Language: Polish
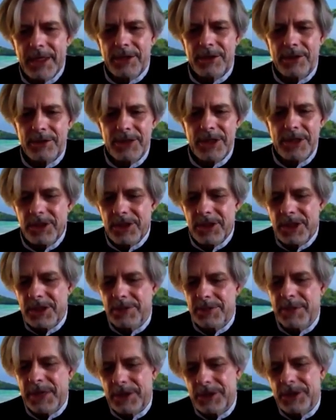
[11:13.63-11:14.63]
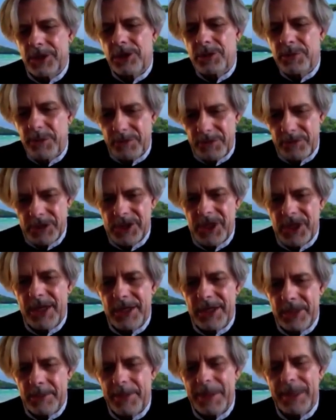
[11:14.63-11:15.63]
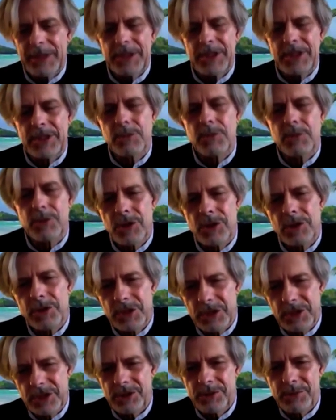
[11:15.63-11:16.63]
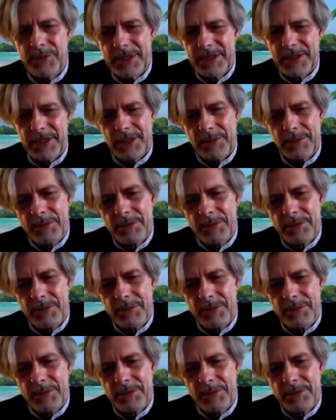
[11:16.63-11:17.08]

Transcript: to też jest bardziej odpowiedzialny, bardziej złożony niż męski.